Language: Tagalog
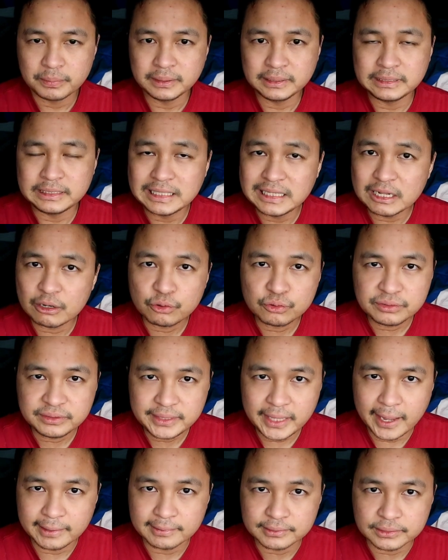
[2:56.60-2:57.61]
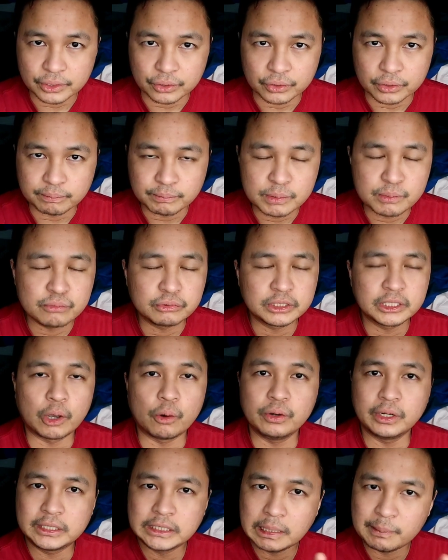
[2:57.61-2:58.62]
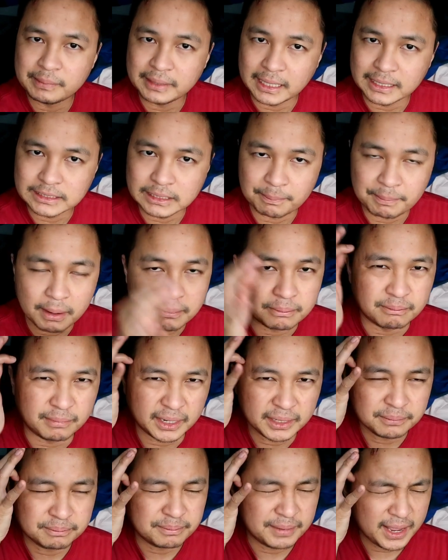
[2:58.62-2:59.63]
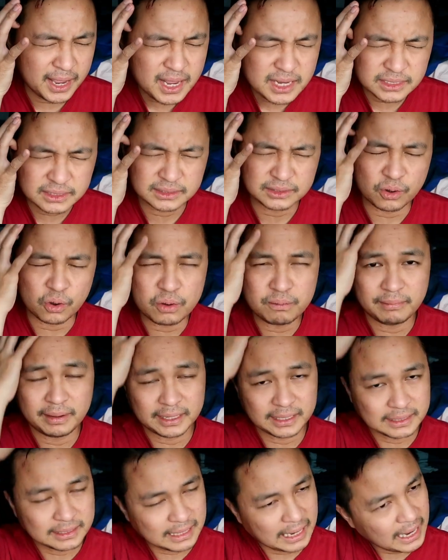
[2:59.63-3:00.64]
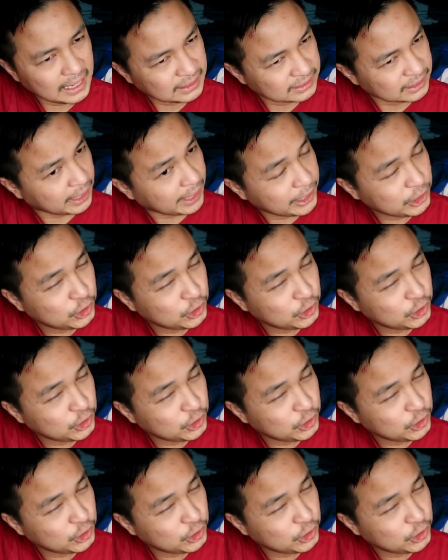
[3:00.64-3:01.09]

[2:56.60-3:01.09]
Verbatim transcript: hindi na kontento, pumunta ulit kami na isa pang bar, besh. Oh my oh, God. Oh,